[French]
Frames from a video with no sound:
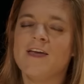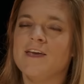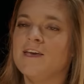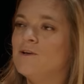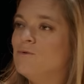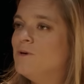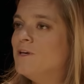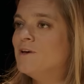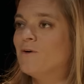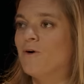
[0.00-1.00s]
Et
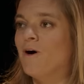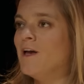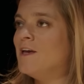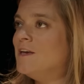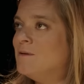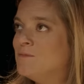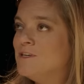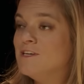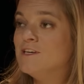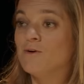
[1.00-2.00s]
lui, il me
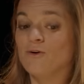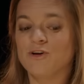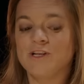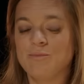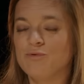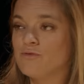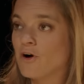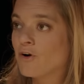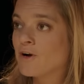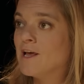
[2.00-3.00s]
dit qu'il est plus
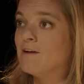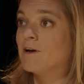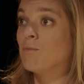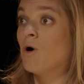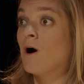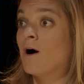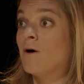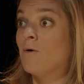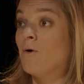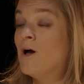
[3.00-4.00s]
fort quand il est avec
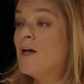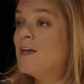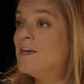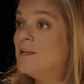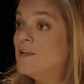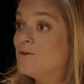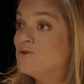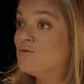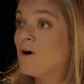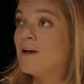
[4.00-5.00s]
moi. il,
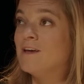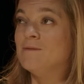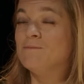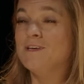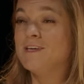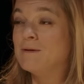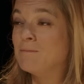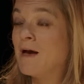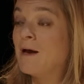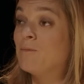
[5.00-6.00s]
tu vois, il me dit qu'il
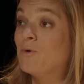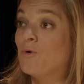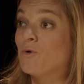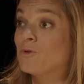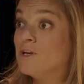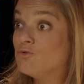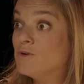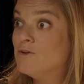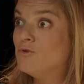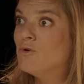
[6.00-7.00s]
m'aime, qu'on est tous
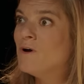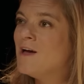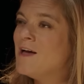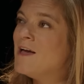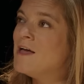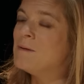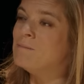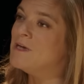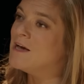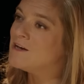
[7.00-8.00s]
les deux.
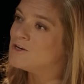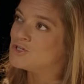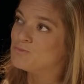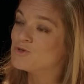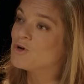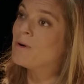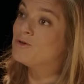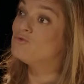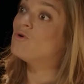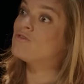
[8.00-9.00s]
Mais je me sens pas du tout